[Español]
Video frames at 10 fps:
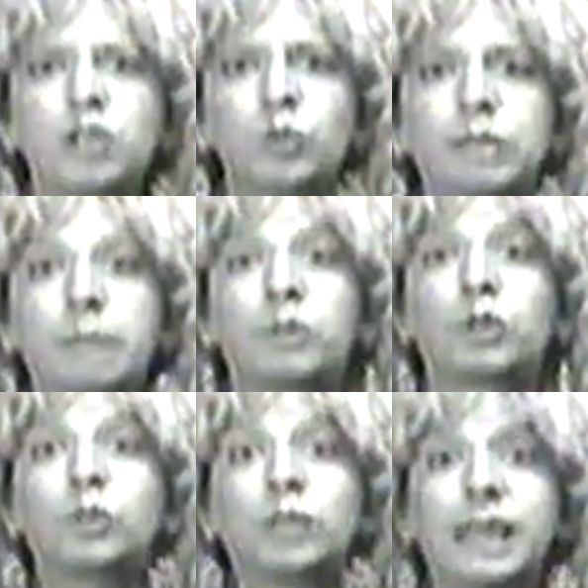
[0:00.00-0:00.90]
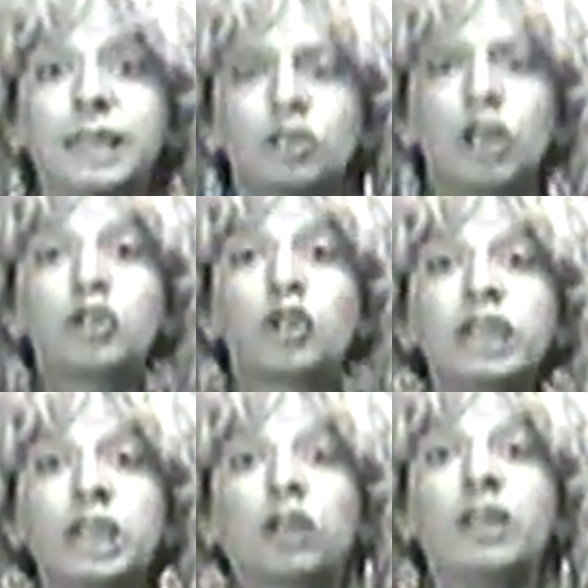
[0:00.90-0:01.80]
yuta porque ustedes son
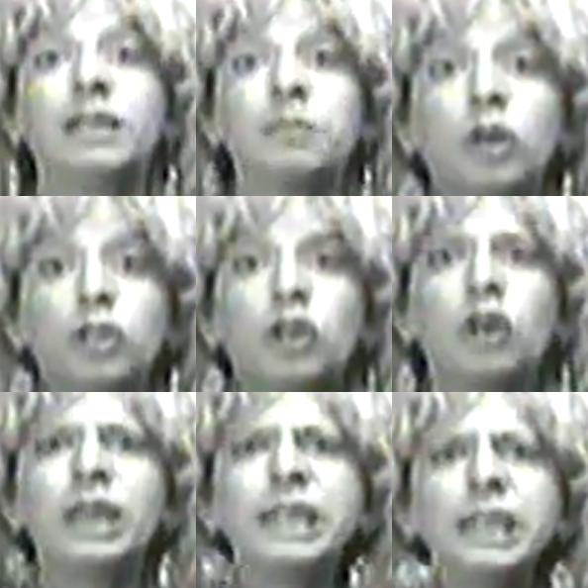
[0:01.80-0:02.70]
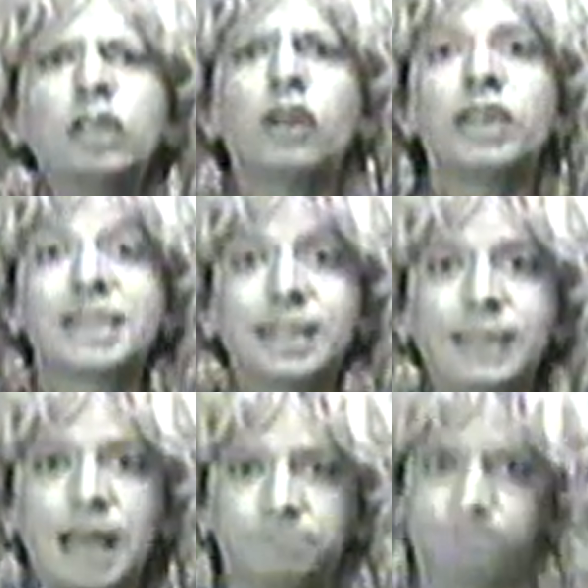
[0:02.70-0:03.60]
hijos del demonio, hijos de
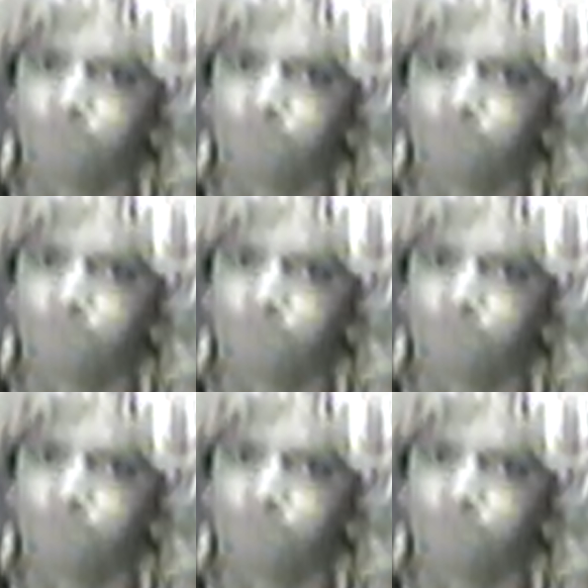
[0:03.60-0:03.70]
Satán.